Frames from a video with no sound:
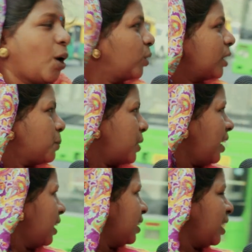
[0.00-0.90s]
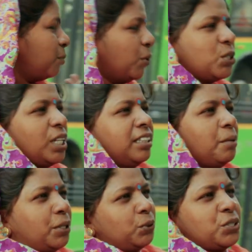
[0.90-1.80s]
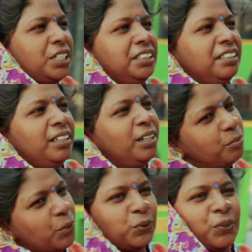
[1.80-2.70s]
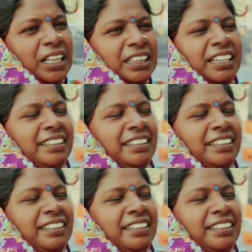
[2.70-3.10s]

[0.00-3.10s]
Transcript: चारों तरफ से यातायात बहुत चलता है प्रदूषण बहुत फैलता